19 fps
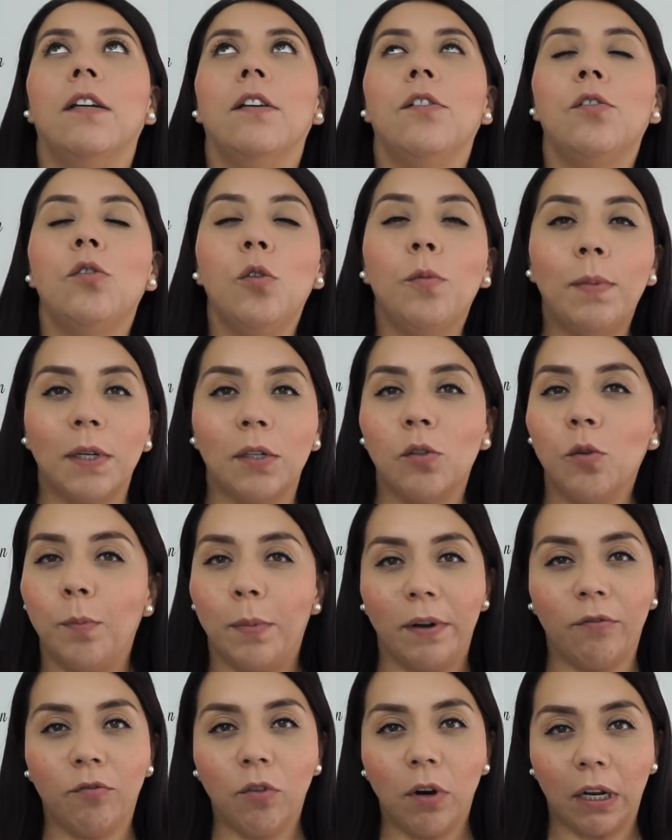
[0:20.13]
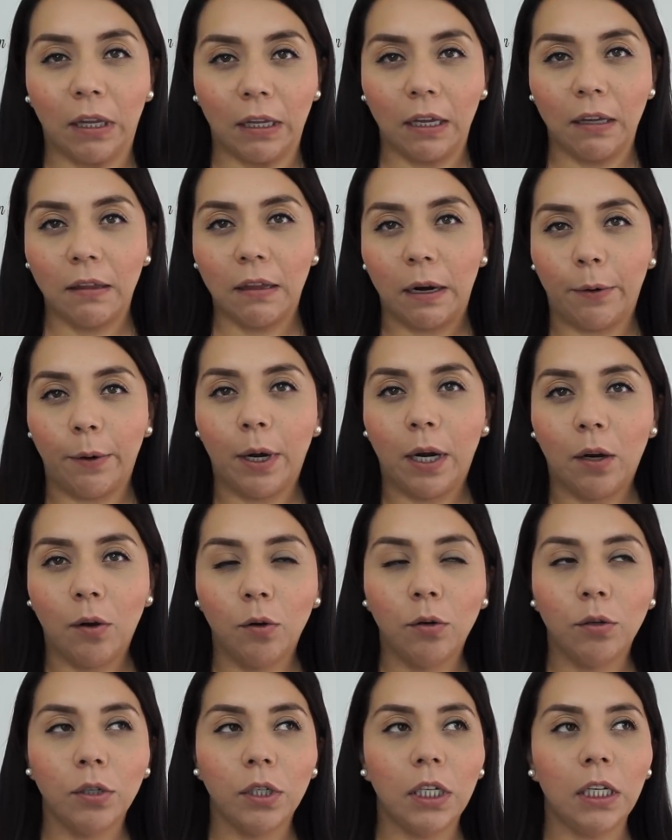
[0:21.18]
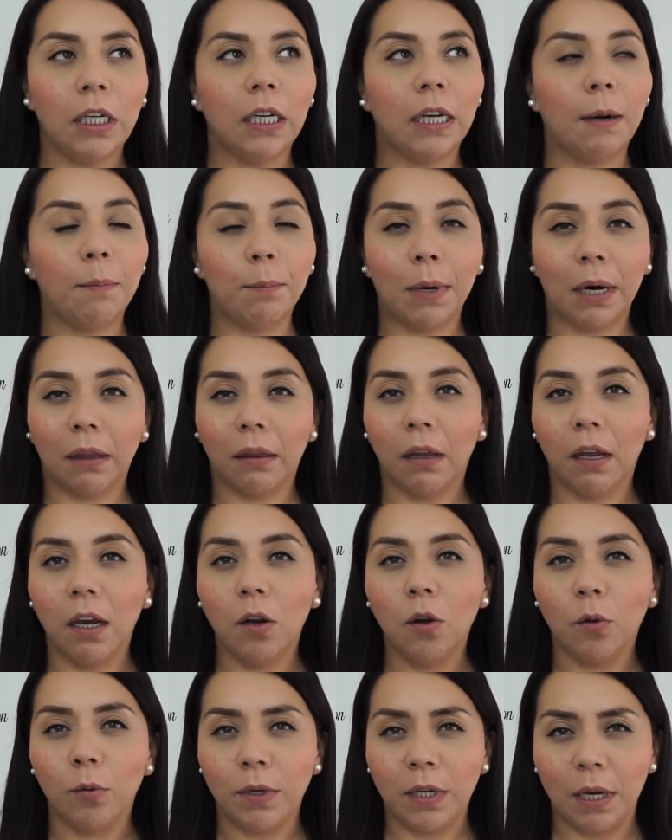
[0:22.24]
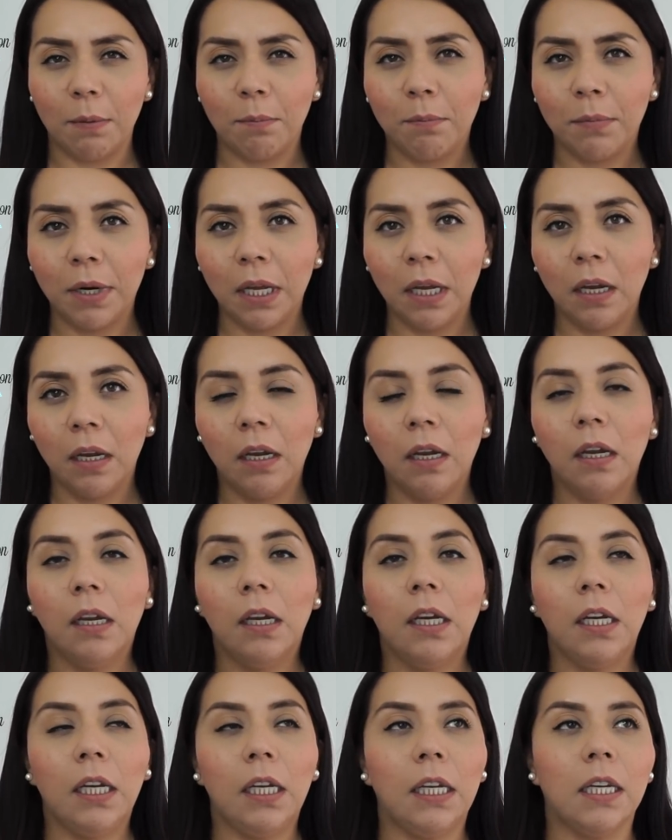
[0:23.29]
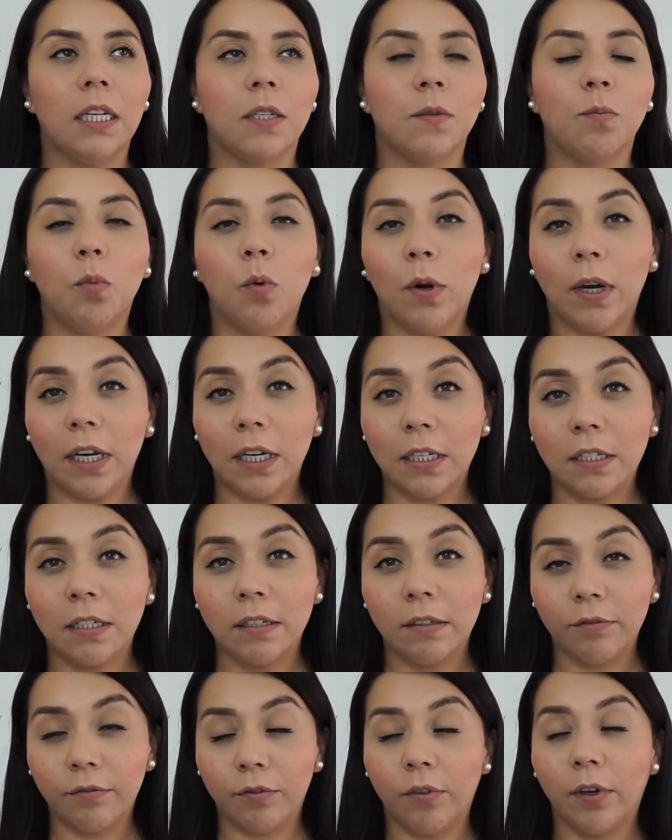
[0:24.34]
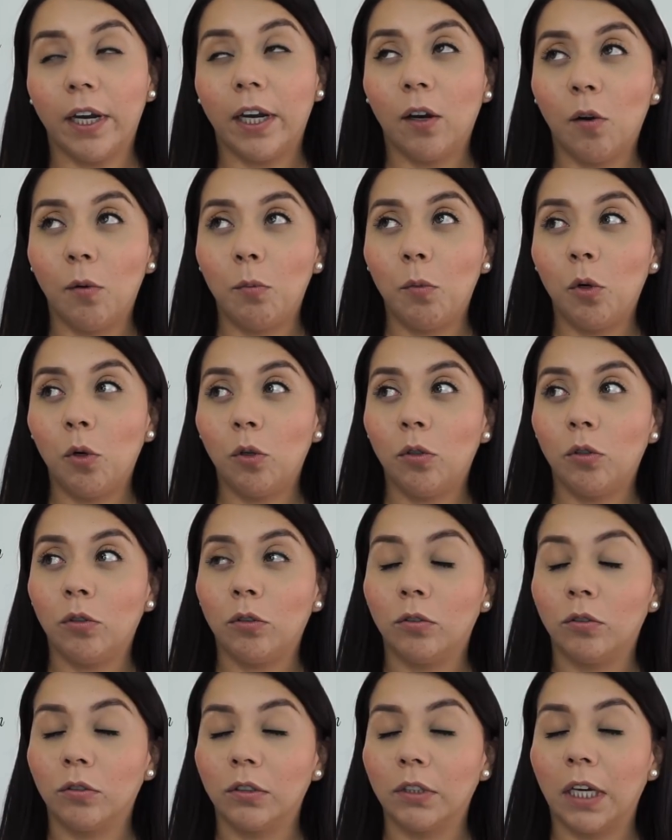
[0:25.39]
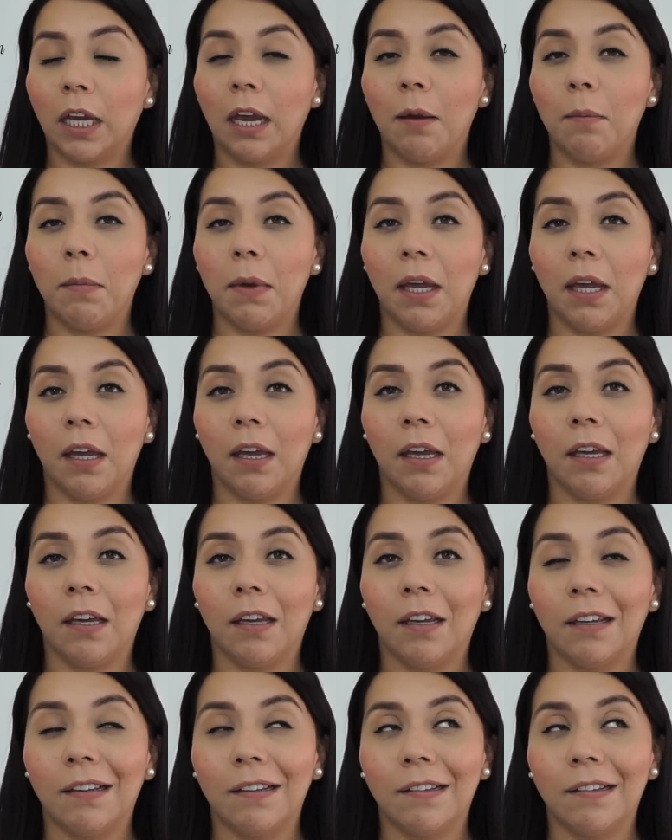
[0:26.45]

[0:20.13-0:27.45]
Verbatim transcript: súper súper fuerte de trabajo y gran parte de noviembre y después fue como que me